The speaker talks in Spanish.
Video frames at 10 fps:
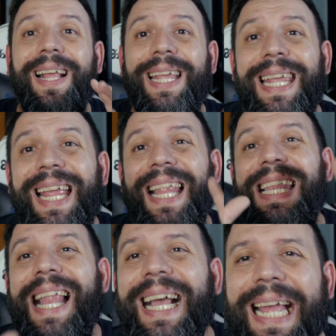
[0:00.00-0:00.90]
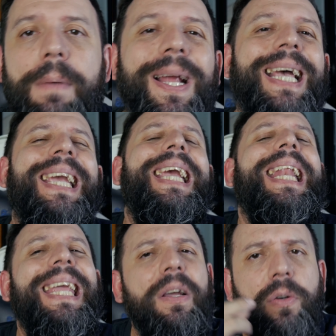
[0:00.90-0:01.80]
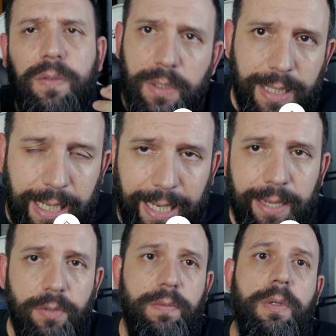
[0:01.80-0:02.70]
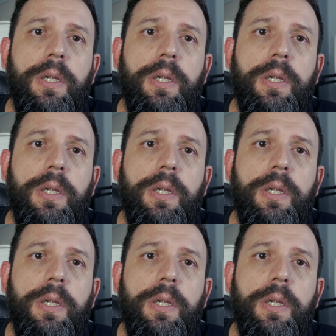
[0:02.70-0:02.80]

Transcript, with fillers: y la cámara creo, creo